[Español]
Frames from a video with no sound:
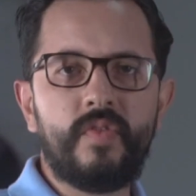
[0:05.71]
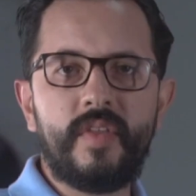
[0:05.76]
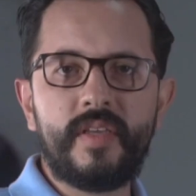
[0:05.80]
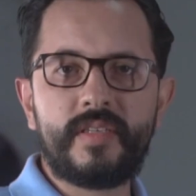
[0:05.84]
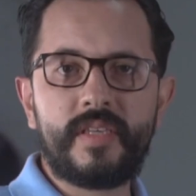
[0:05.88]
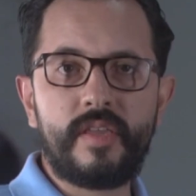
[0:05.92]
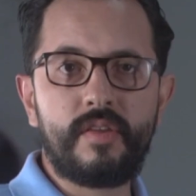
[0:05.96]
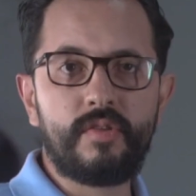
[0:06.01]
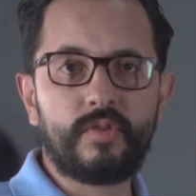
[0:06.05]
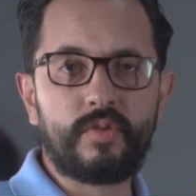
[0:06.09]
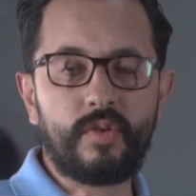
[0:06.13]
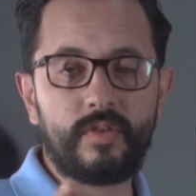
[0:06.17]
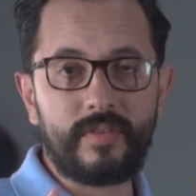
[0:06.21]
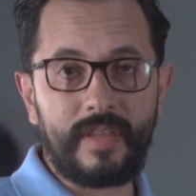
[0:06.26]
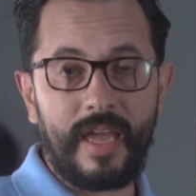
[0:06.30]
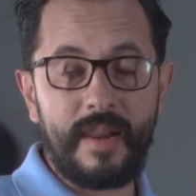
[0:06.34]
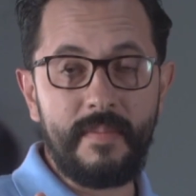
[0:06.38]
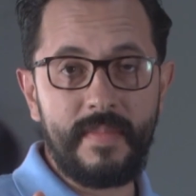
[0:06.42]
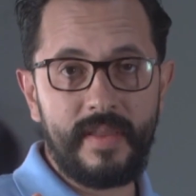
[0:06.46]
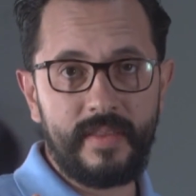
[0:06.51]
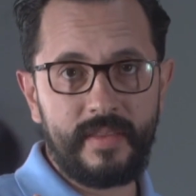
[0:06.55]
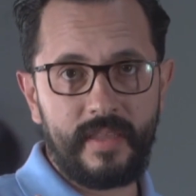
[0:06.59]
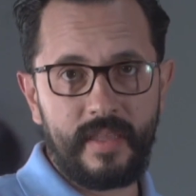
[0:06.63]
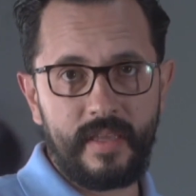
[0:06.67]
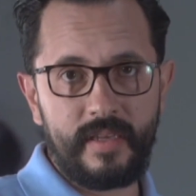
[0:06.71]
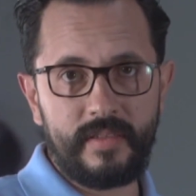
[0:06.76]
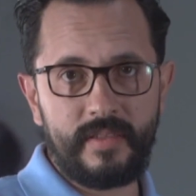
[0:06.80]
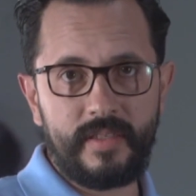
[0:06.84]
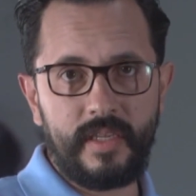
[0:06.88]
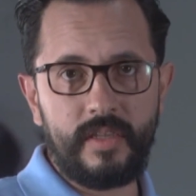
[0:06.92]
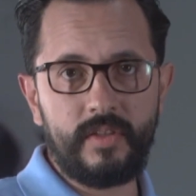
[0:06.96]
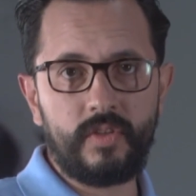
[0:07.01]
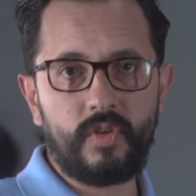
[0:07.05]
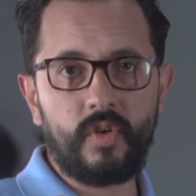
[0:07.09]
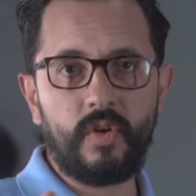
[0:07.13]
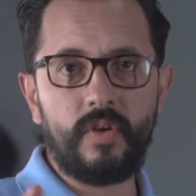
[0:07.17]
Un diseño totalmente
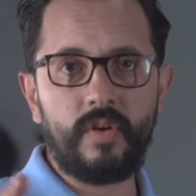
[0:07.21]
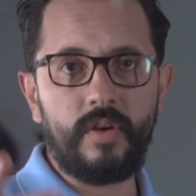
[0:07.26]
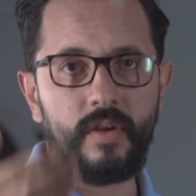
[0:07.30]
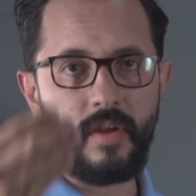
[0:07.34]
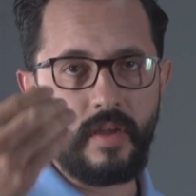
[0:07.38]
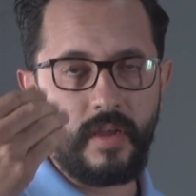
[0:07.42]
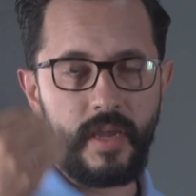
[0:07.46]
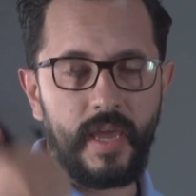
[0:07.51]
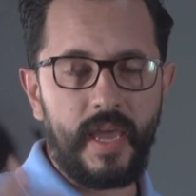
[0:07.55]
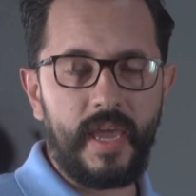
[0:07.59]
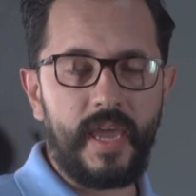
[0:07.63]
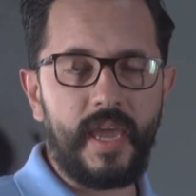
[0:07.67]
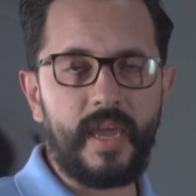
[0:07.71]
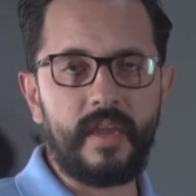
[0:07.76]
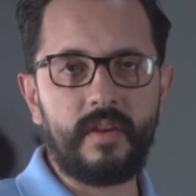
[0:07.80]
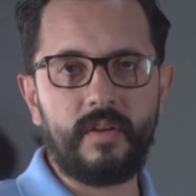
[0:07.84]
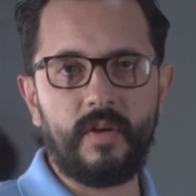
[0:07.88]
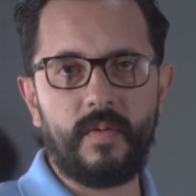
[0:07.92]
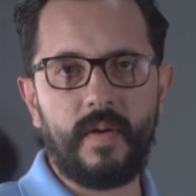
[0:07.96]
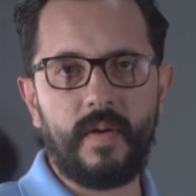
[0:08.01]
distinto e